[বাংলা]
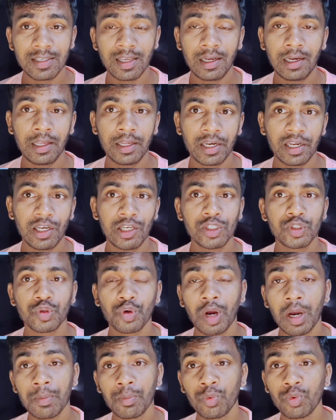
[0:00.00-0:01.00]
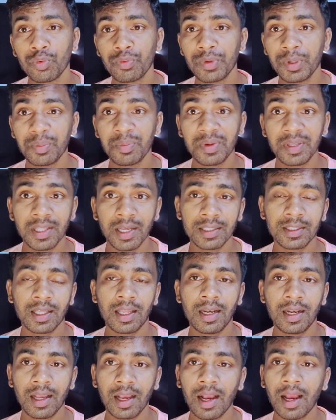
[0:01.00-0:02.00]
সালে রিলিজ হওয়া মুভি
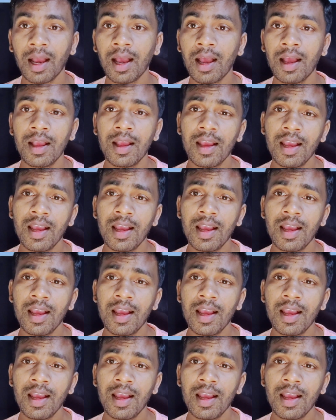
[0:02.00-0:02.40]
বিধাতার লেখা